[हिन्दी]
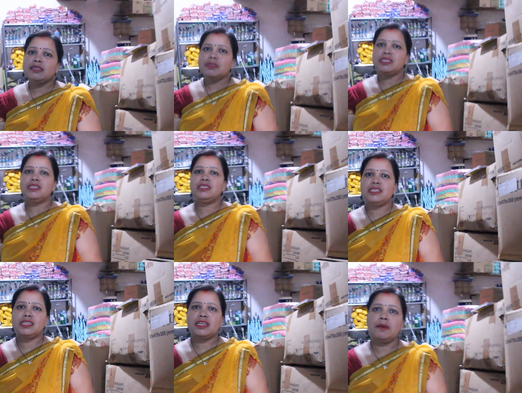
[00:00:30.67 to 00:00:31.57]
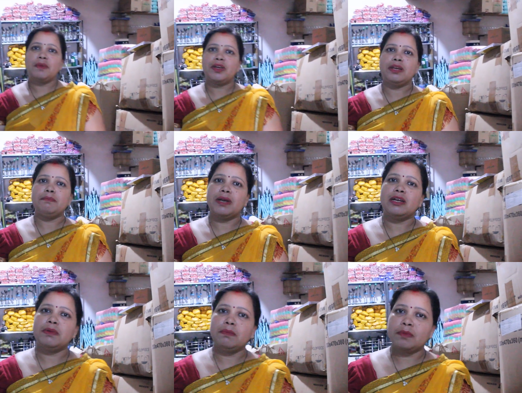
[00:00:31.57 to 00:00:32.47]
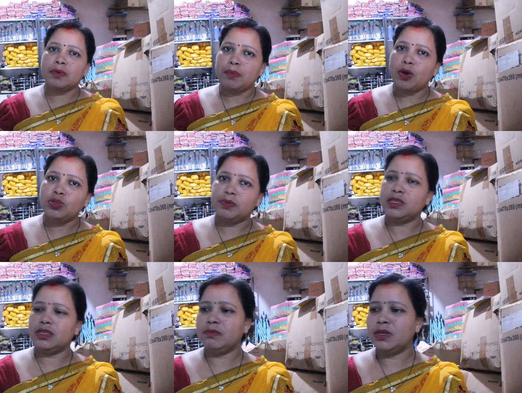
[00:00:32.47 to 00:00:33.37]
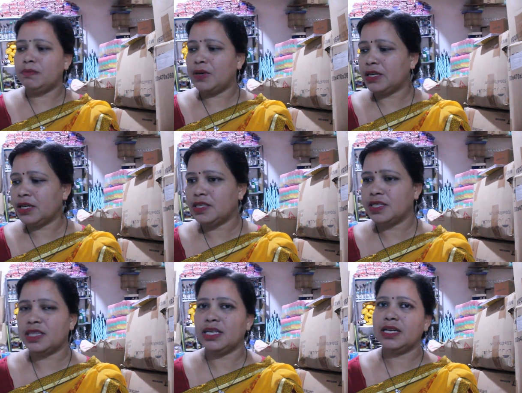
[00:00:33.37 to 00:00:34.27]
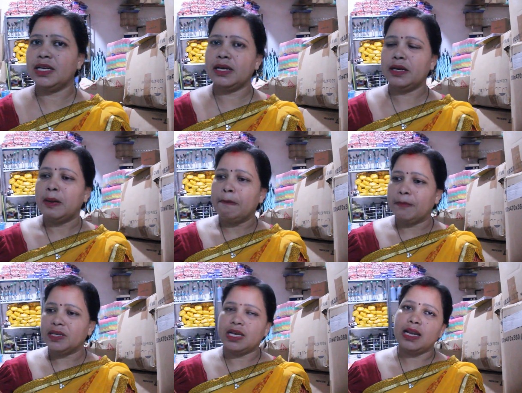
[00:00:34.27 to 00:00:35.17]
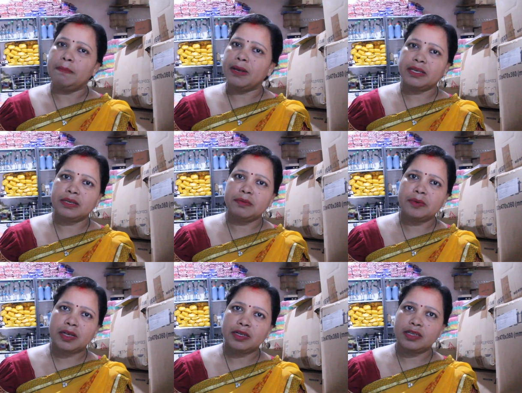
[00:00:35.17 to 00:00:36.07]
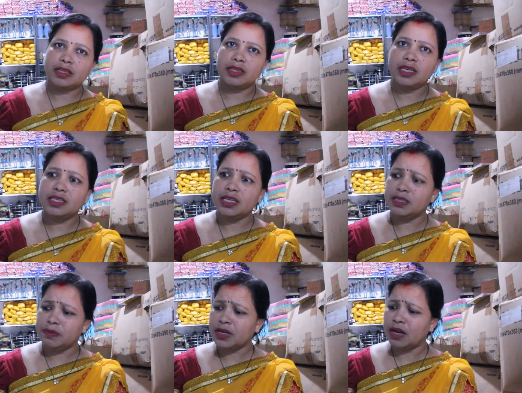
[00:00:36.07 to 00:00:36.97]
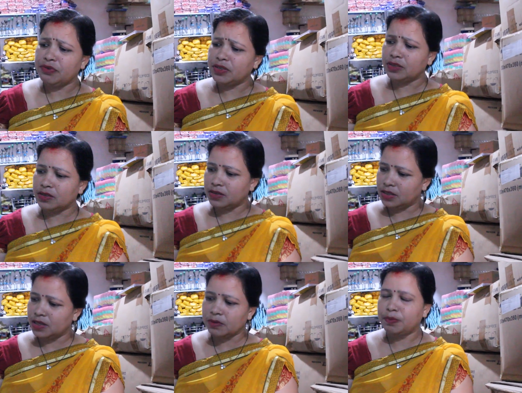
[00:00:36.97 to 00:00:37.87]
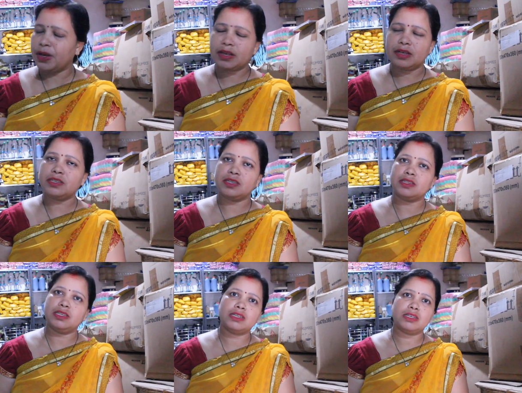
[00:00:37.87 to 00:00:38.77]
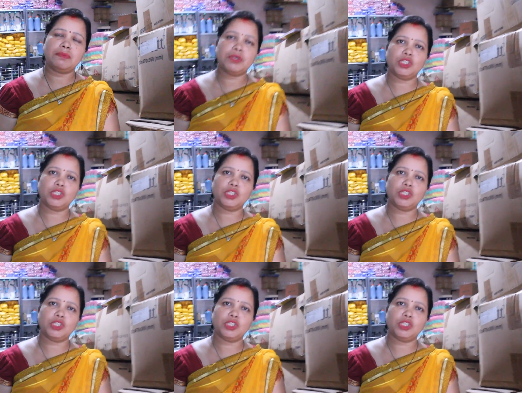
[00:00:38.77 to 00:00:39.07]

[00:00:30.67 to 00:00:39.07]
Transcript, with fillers: इस मशीन से सर आप ग्रीन पैड भी पाउच मशीन में पैक कर सकते हैं मसाला पैकिंग भी कर सकते हैं सर इस पे काफी सील पैक कर सकते हैं अच्छा